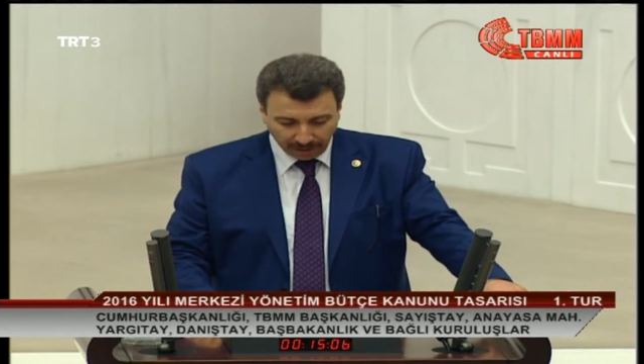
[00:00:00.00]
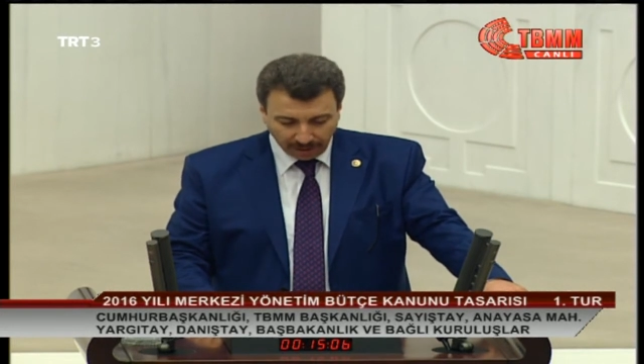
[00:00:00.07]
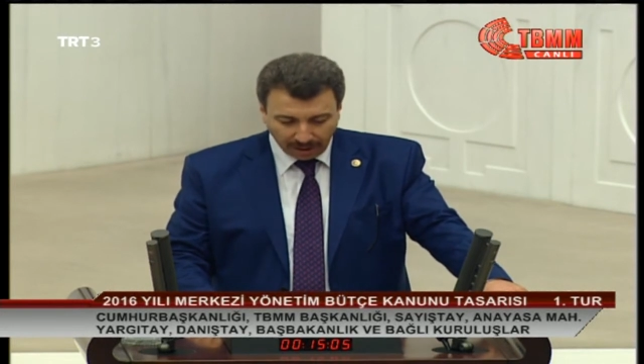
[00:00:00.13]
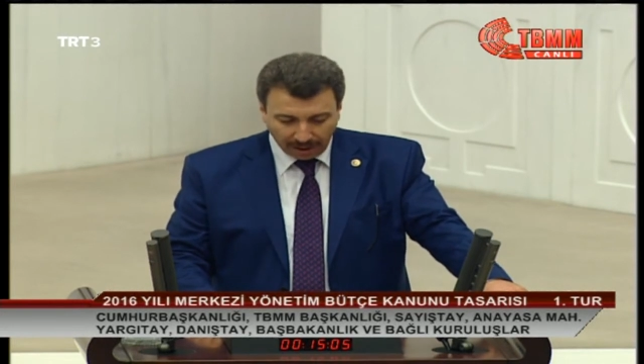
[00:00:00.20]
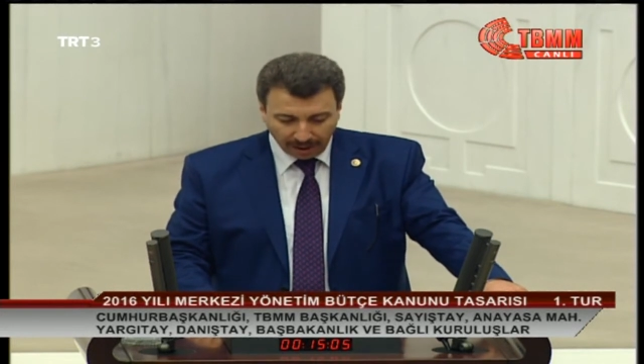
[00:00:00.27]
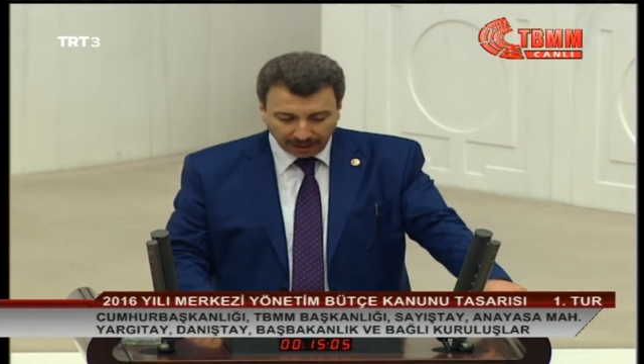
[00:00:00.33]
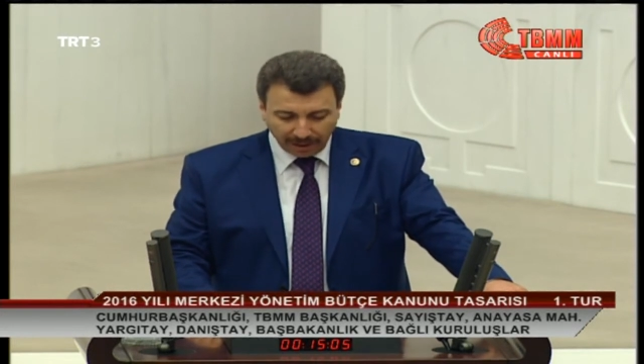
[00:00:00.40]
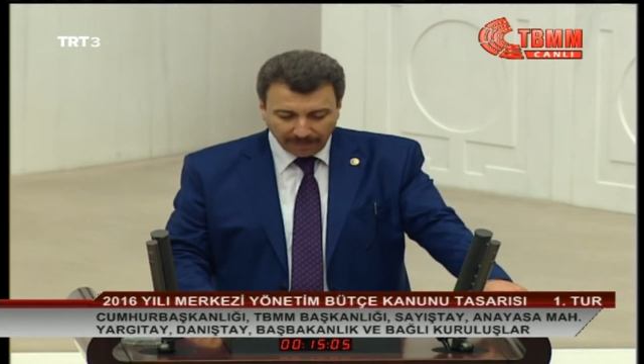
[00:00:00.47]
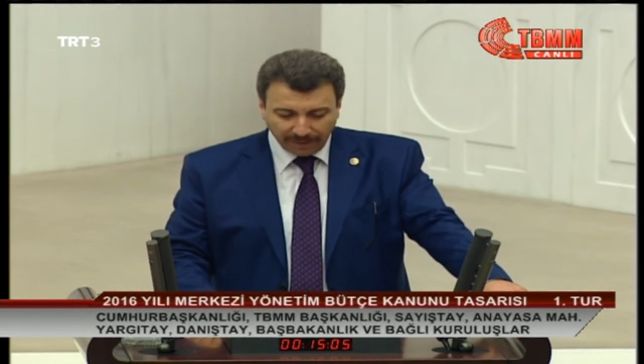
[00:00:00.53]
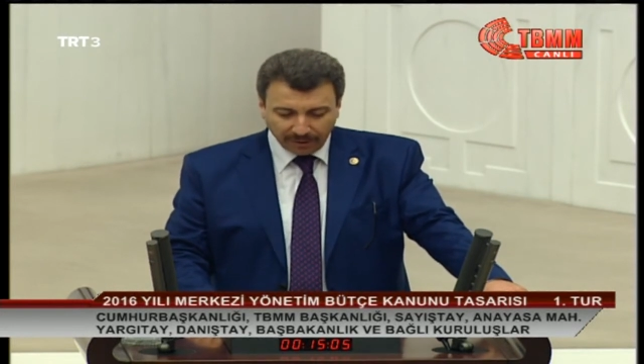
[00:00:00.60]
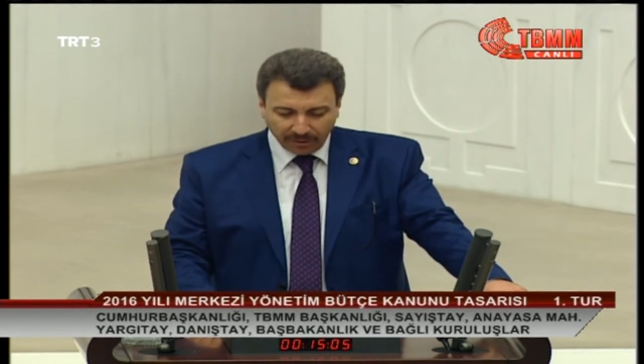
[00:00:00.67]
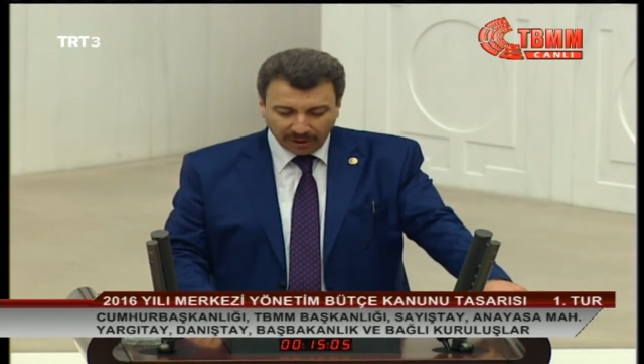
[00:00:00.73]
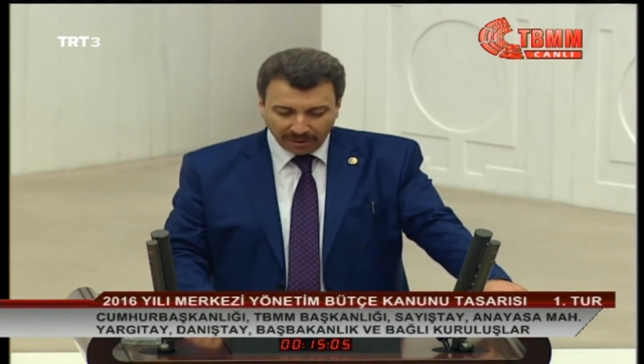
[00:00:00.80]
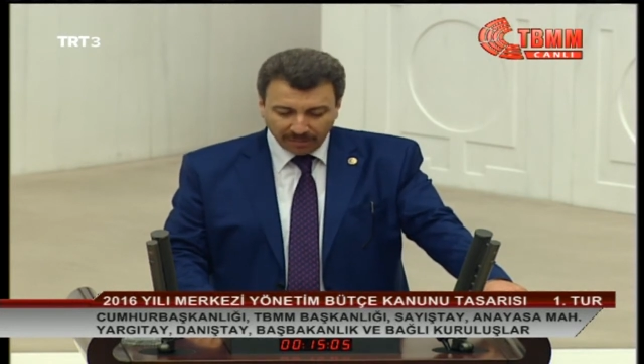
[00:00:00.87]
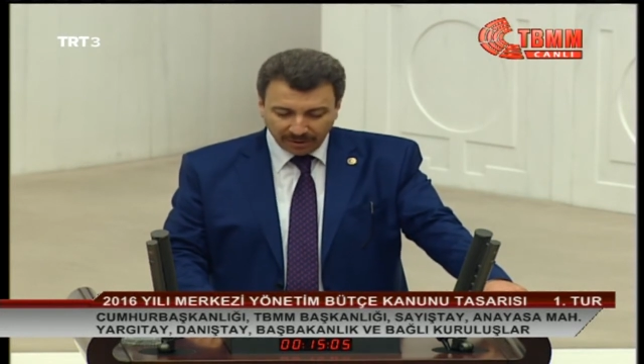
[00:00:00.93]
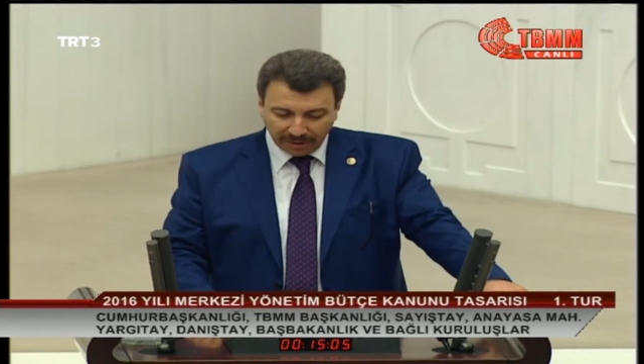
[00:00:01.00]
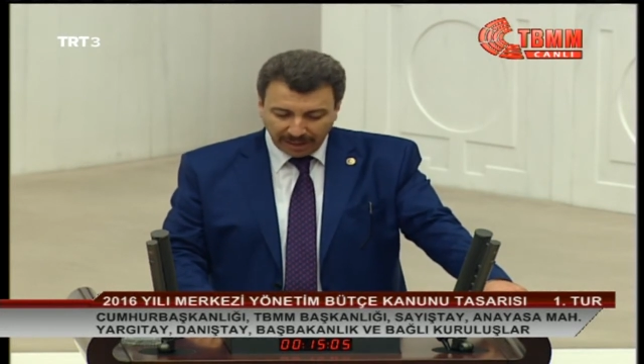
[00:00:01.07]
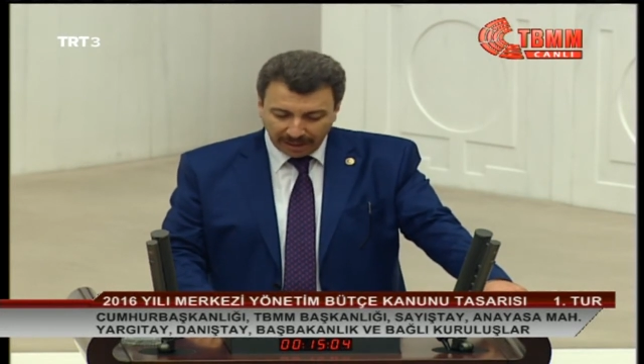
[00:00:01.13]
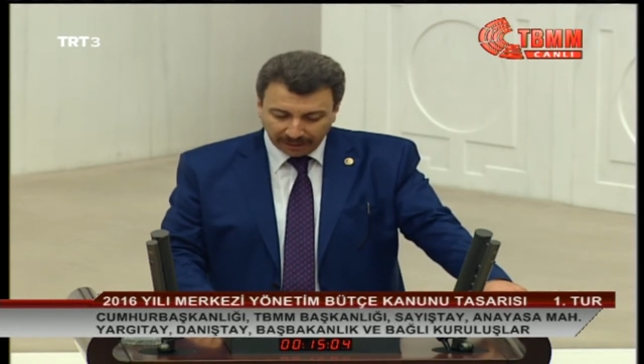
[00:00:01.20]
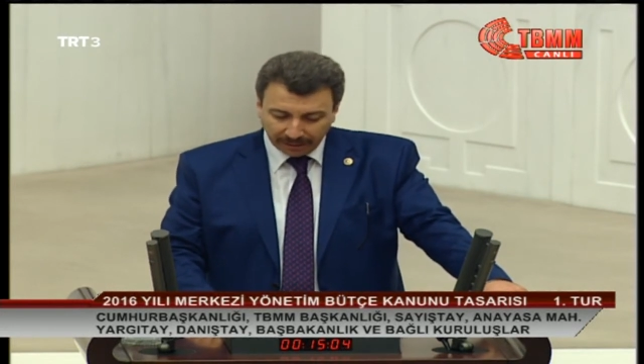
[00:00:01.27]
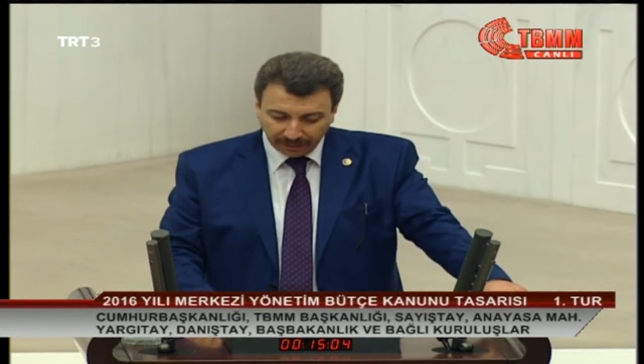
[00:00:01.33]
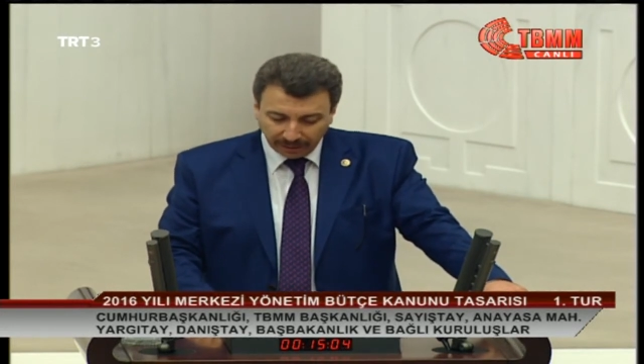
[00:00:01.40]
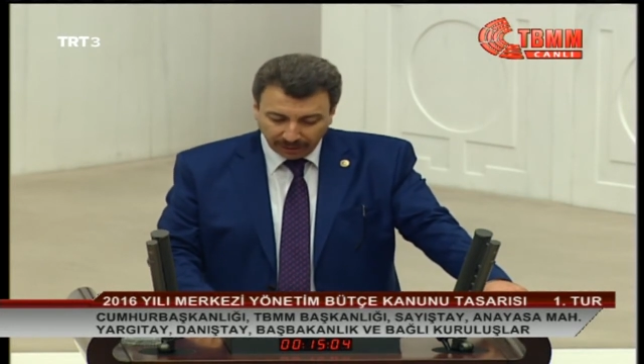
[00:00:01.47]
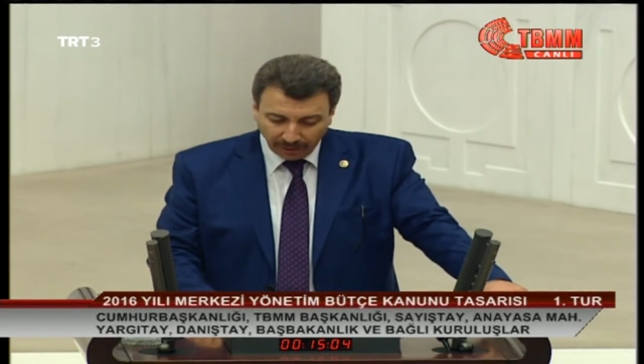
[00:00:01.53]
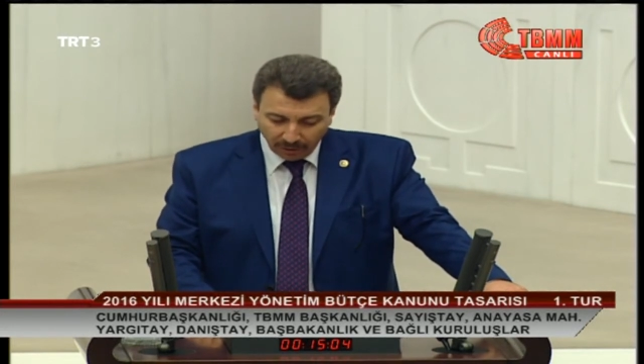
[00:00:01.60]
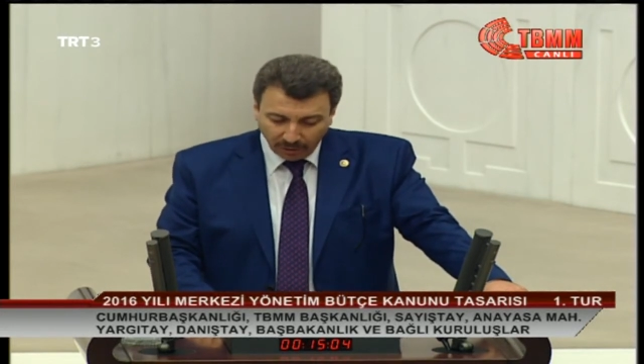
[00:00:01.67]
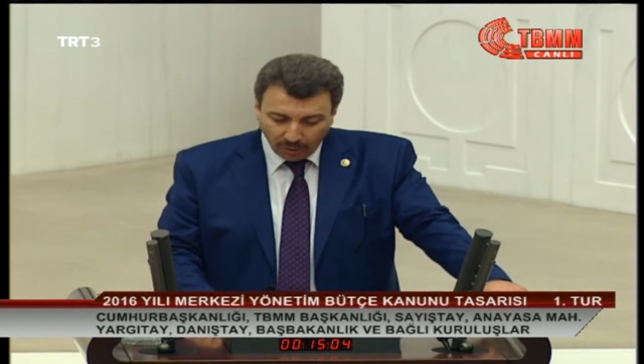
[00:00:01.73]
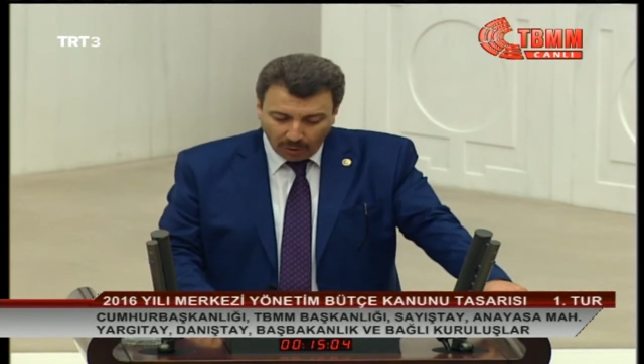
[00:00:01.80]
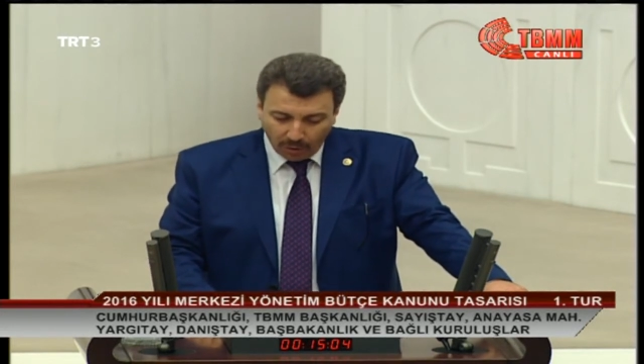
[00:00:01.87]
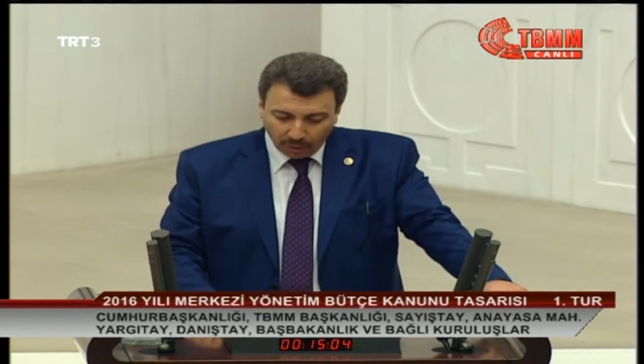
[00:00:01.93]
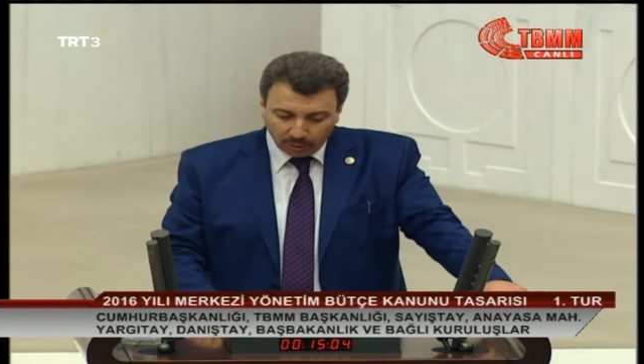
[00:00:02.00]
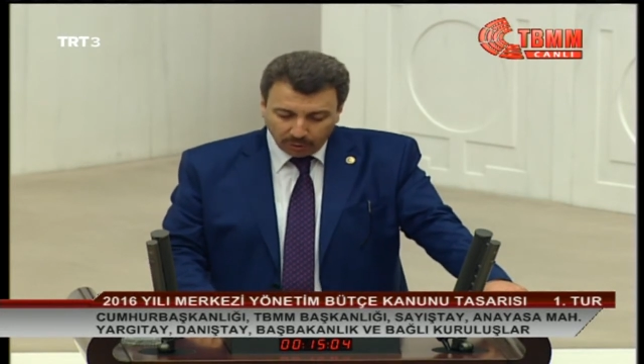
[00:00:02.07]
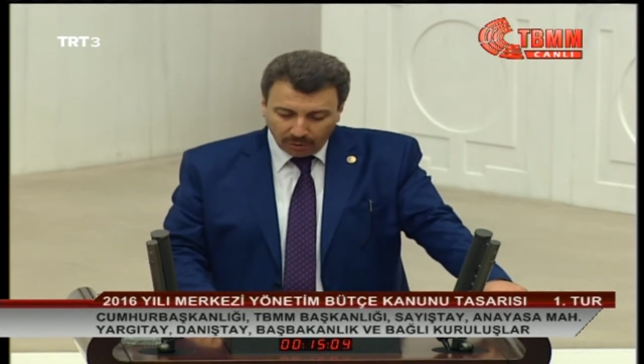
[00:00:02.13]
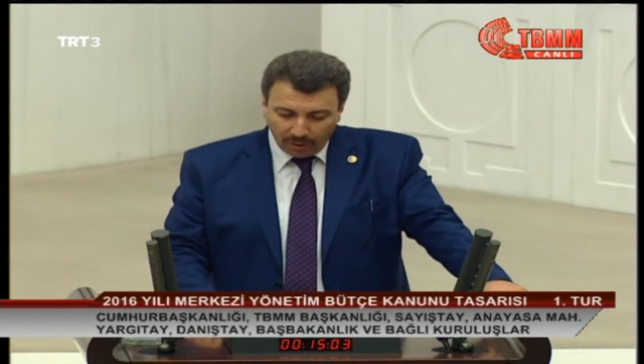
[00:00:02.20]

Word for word: AKP döneminde örtülü